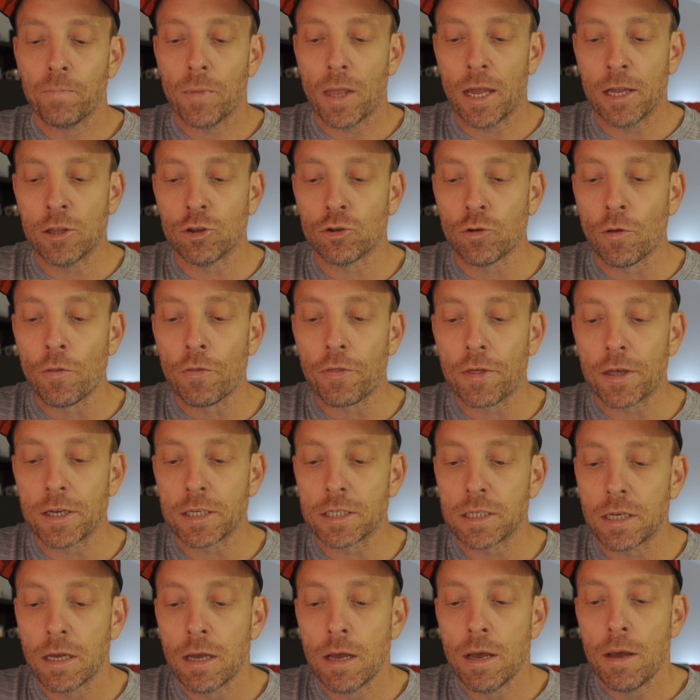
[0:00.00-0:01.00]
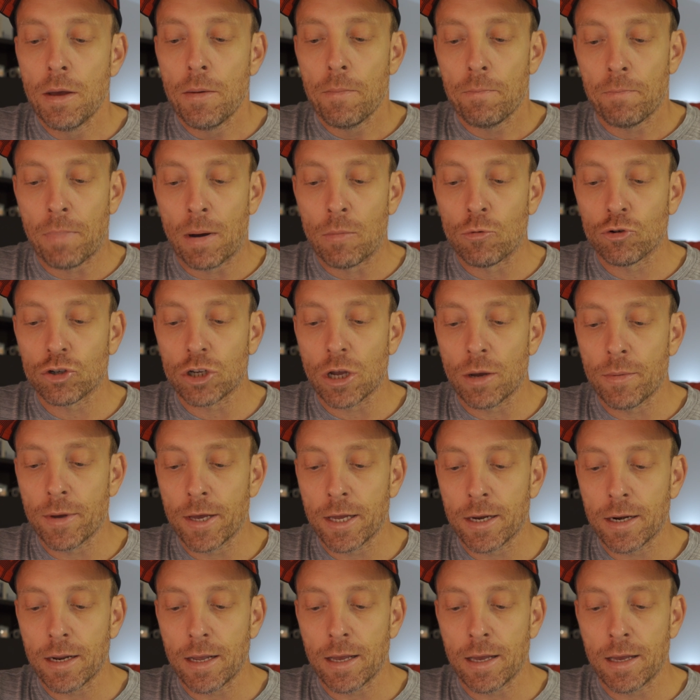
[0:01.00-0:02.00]
Entonces, Vamos a
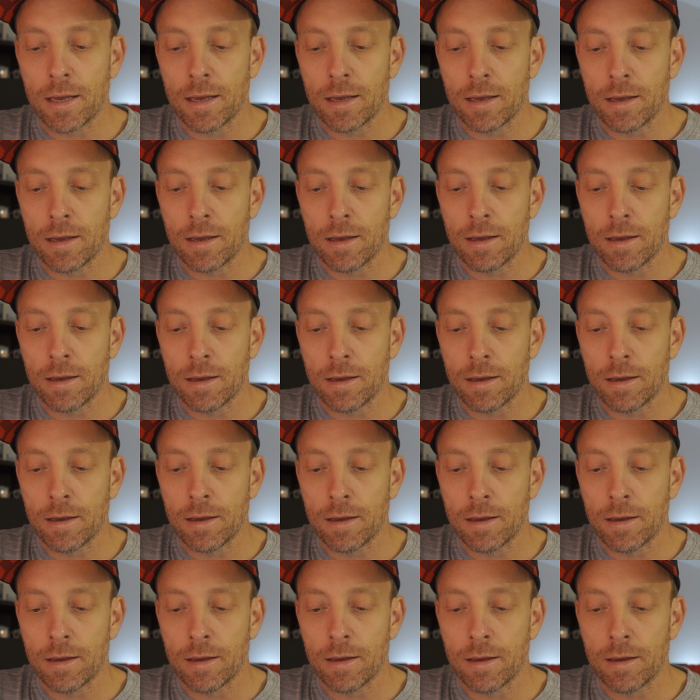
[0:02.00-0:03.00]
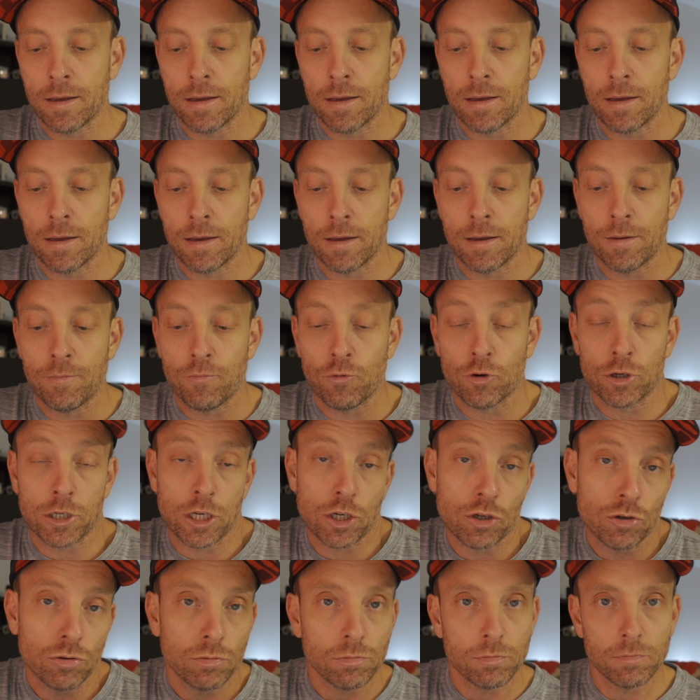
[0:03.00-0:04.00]
ver, eh, pues
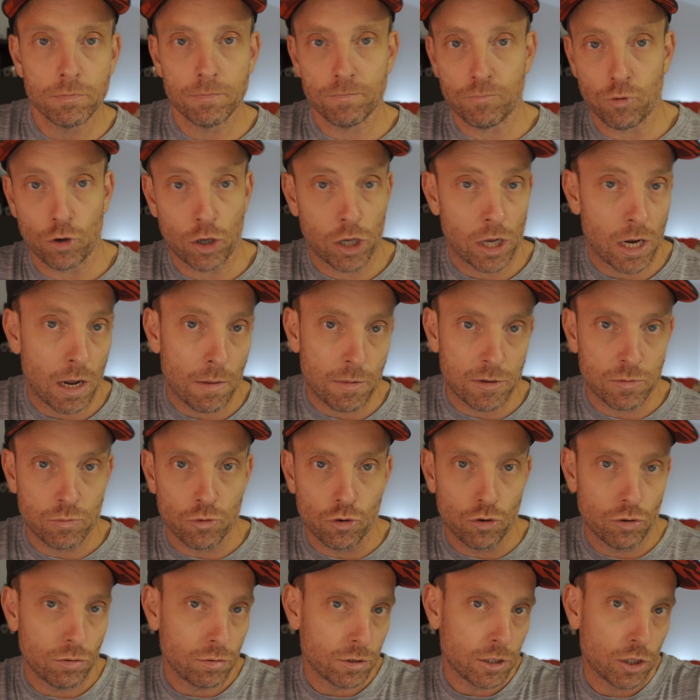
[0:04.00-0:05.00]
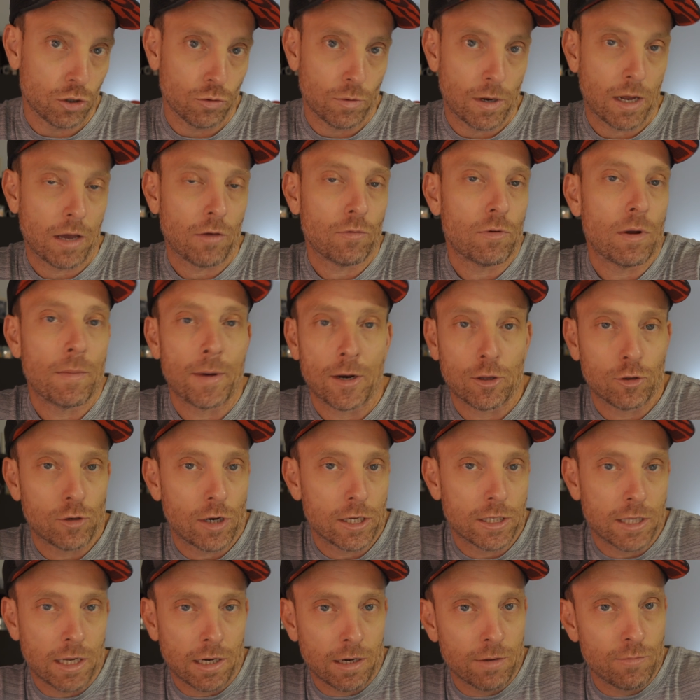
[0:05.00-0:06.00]
eso, porque ahora mismo, si tuviera que hacer una maratón a
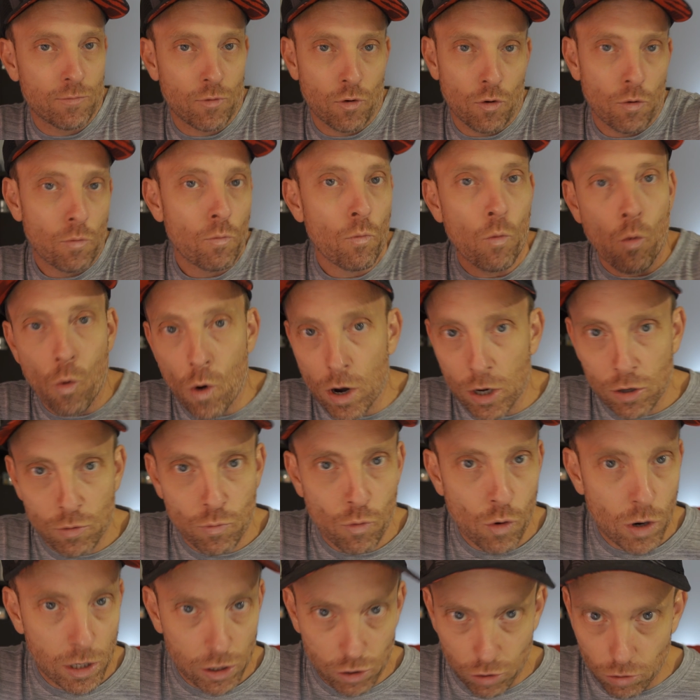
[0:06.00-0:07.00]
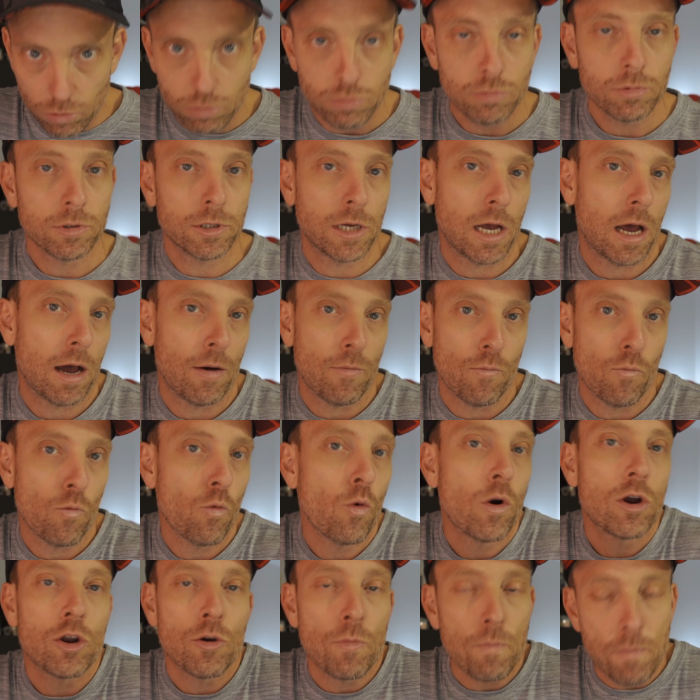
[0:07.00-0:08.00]
este ritmo, muero muerto, o sea,
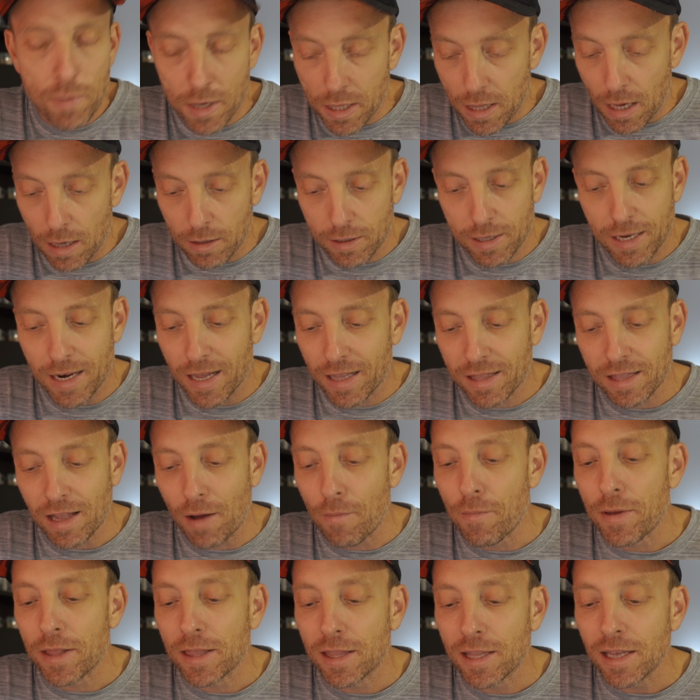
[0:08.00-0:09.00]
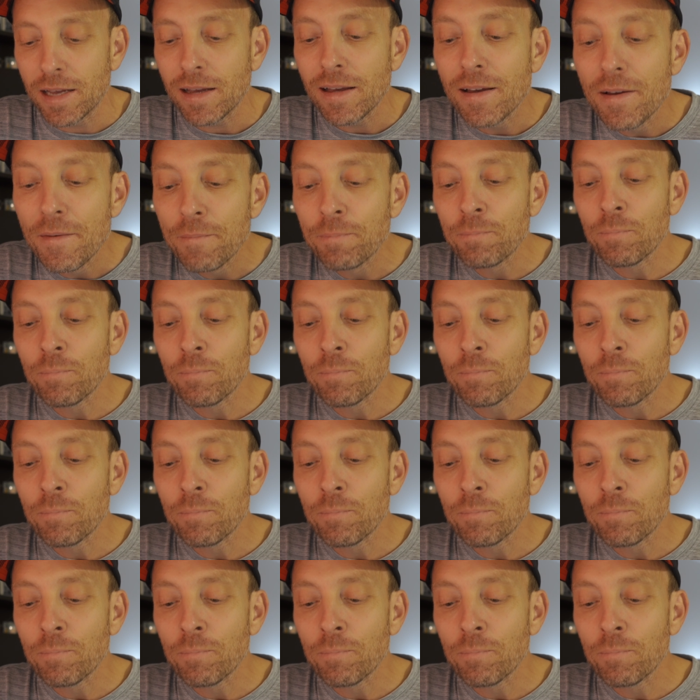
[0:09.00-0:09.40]
muero en vida directamente.